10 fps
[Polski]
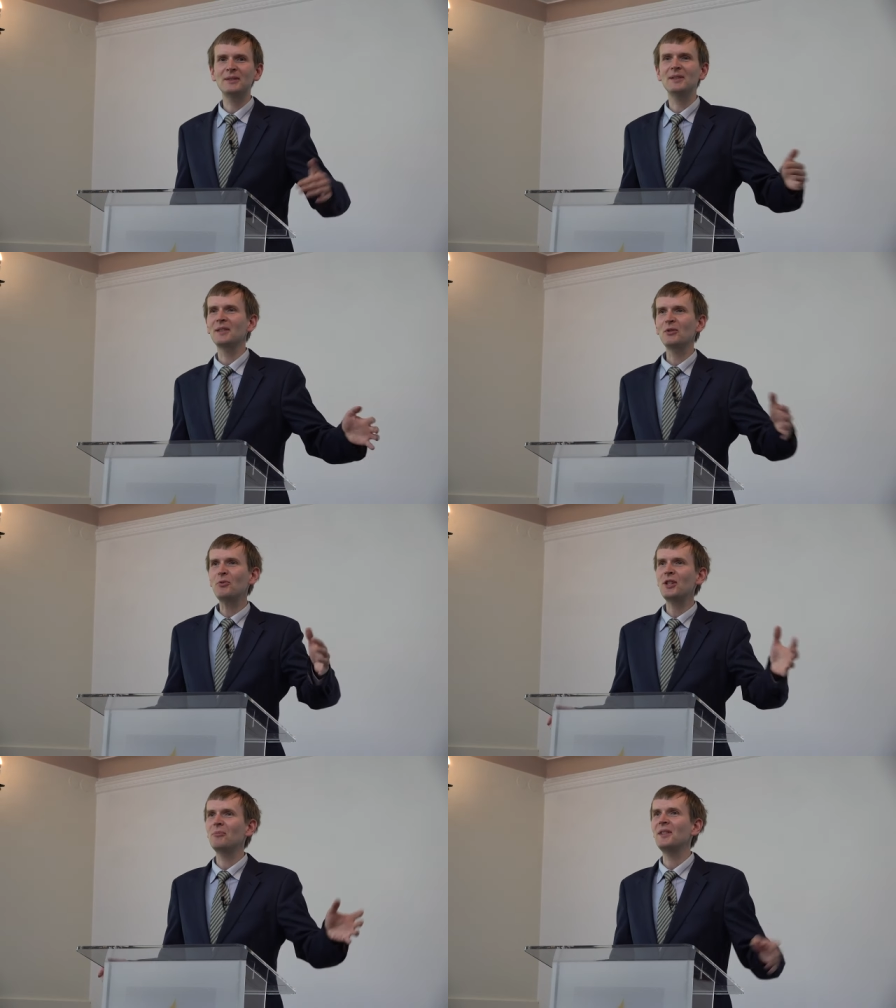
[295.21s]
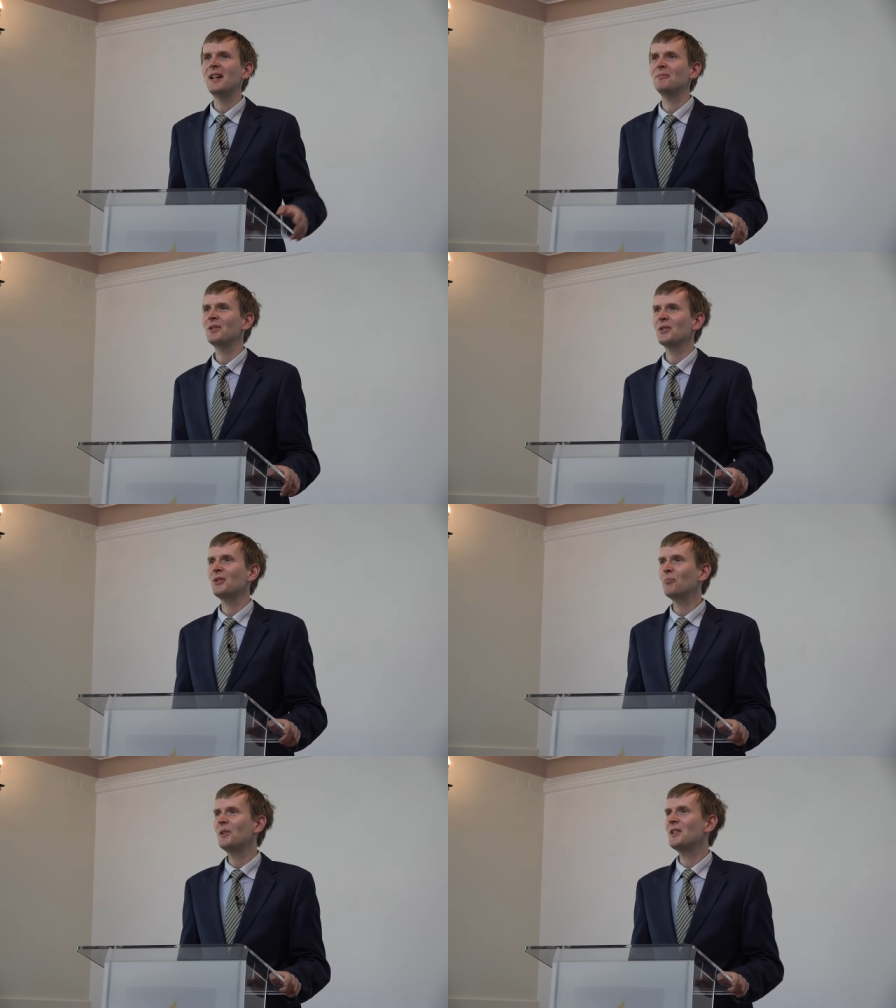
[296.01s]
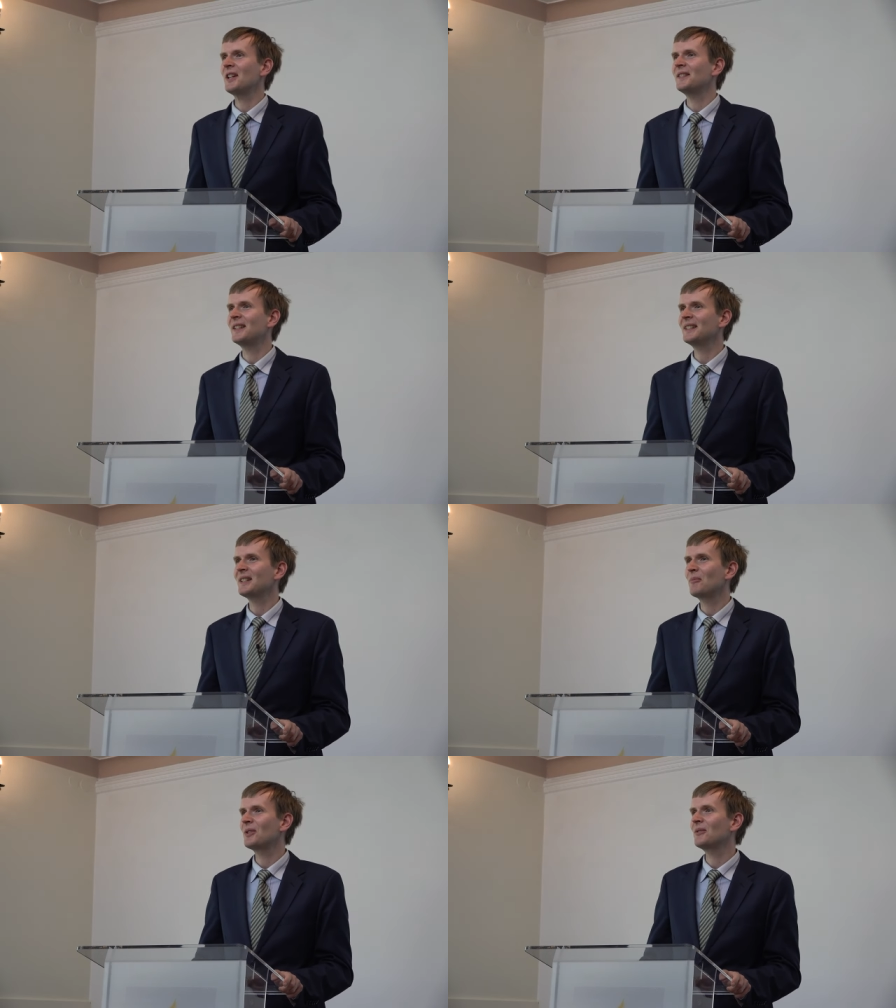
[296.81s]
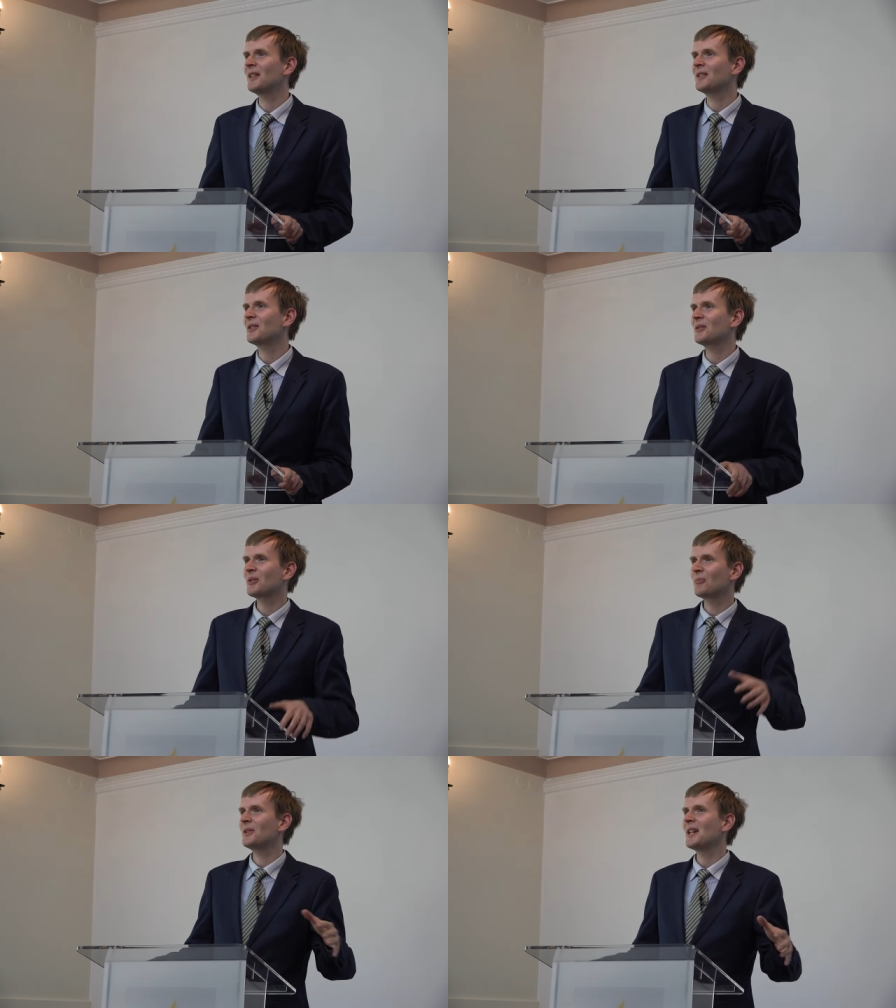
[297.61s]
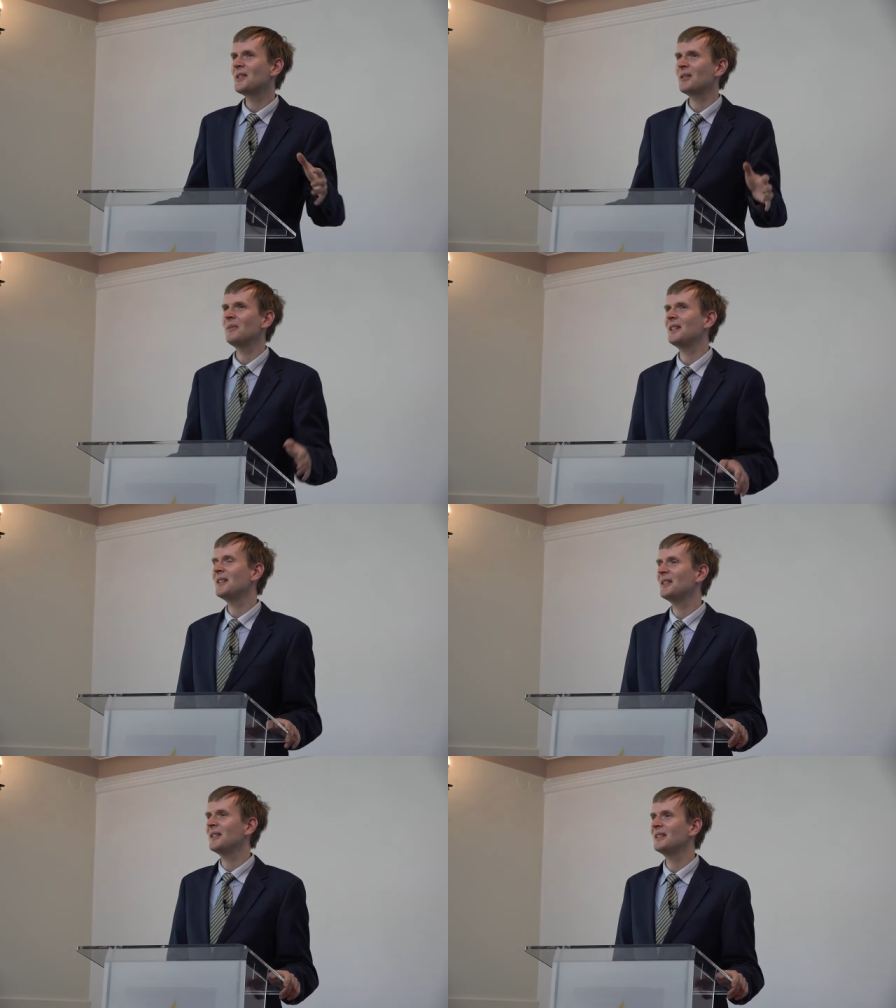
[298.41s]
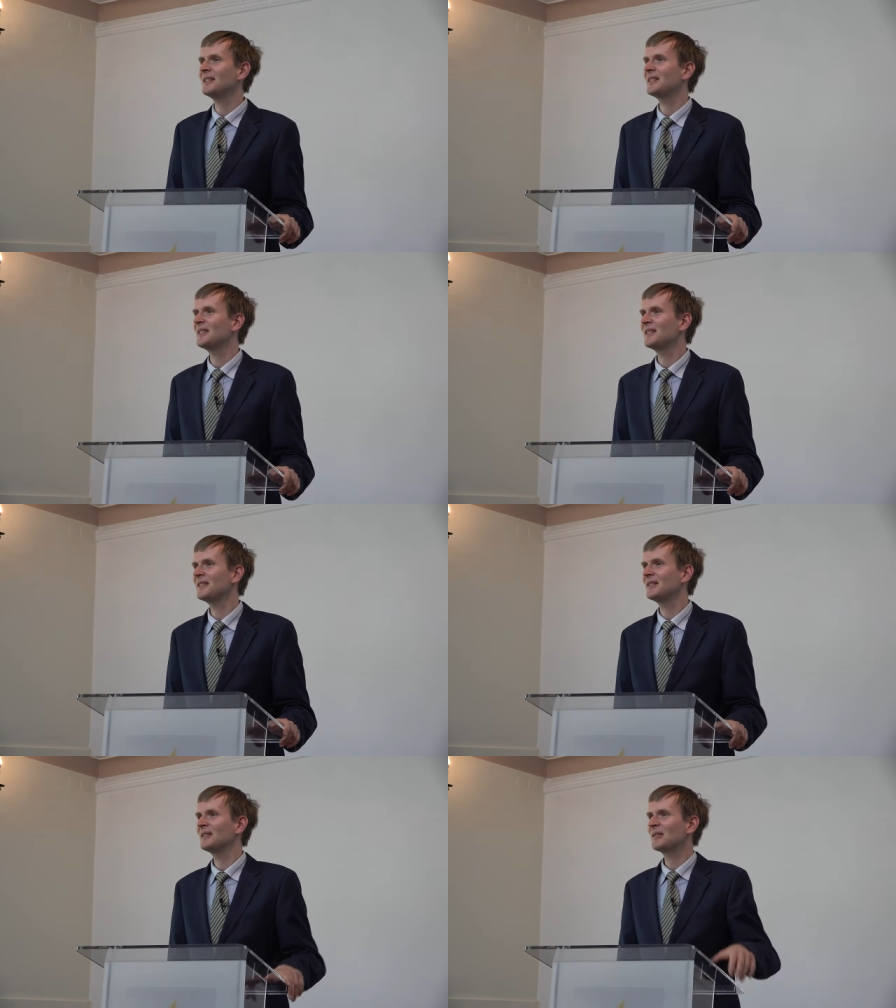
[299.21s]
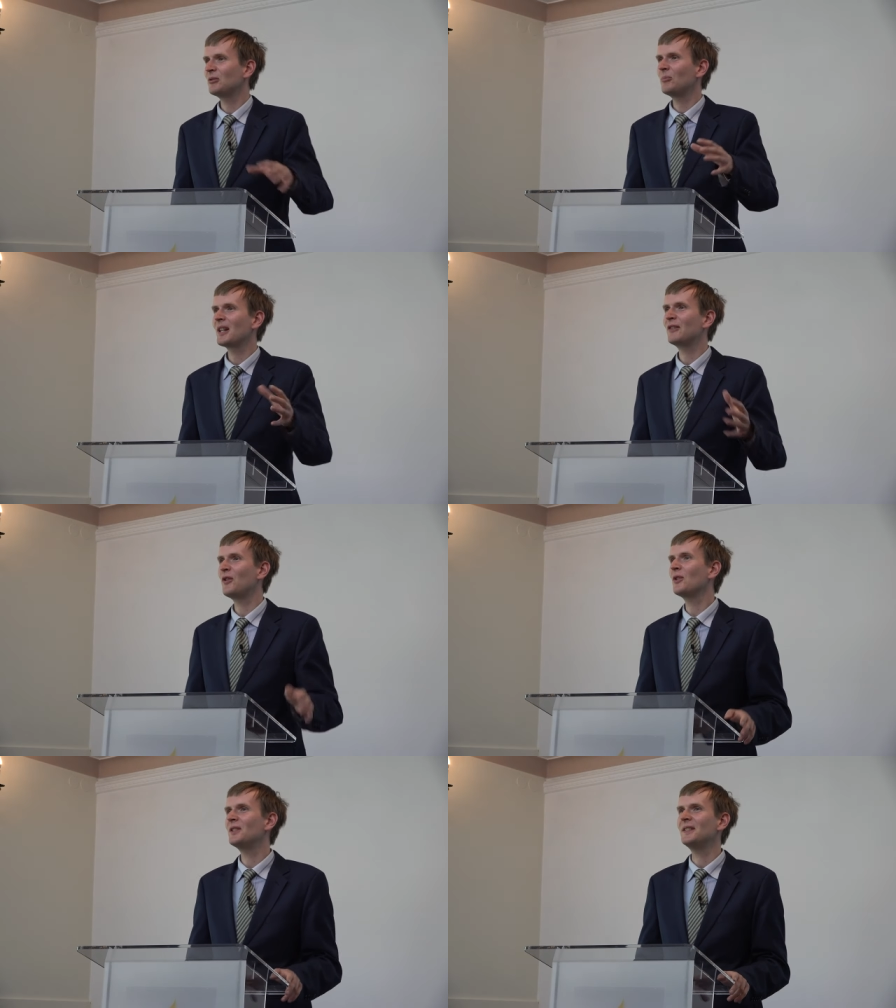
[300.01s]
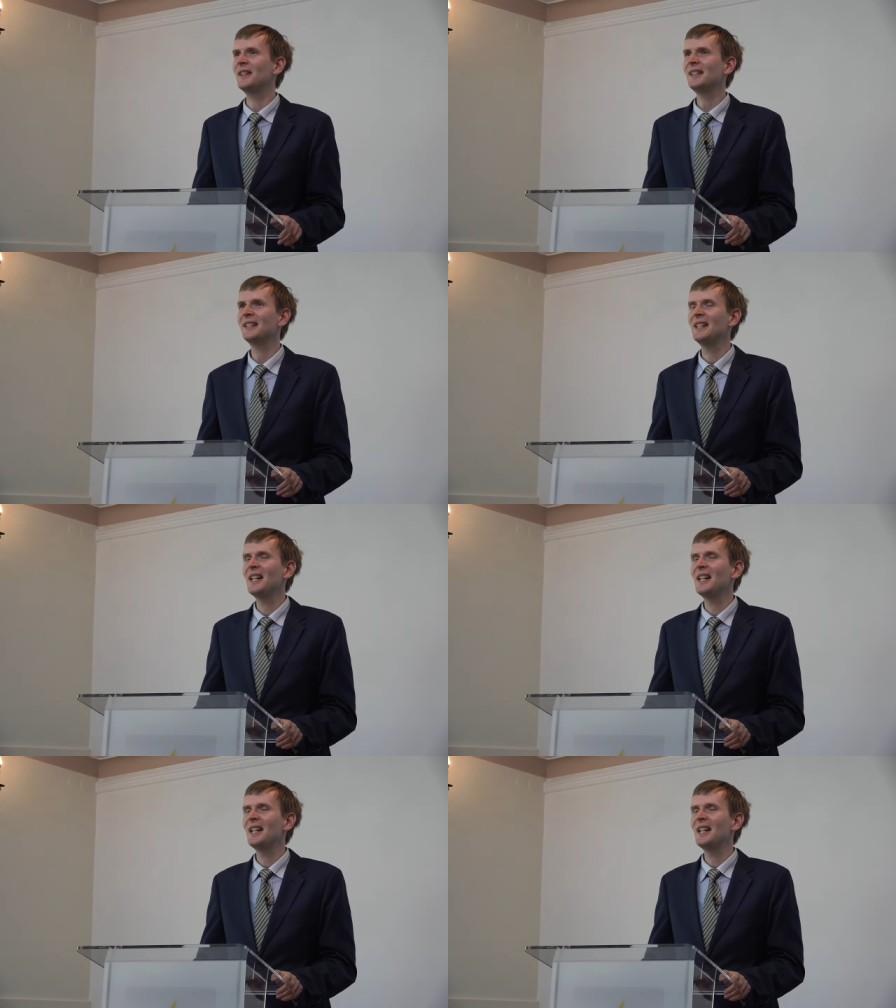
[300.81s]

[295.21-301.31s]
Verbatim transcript: zróbcie mi tam coś do picia, tak, na przykład, czy, czy bodajcie mi kubek wody, tak,